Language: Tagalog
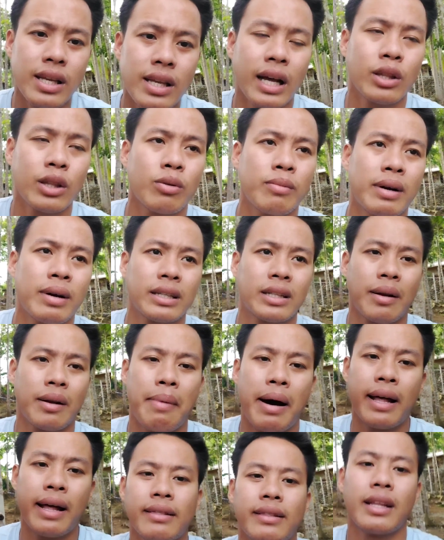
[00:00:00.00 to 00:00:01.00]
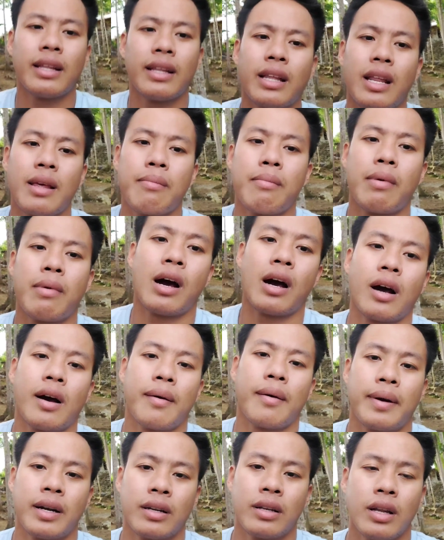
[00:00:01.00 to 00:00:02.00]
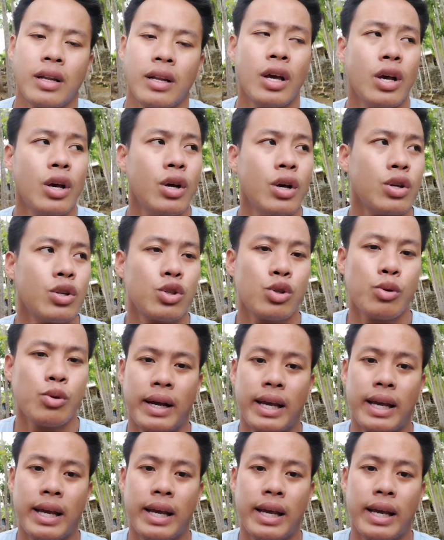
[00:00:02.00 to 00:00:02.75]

sa atong mga trabahante diri mga kapart. So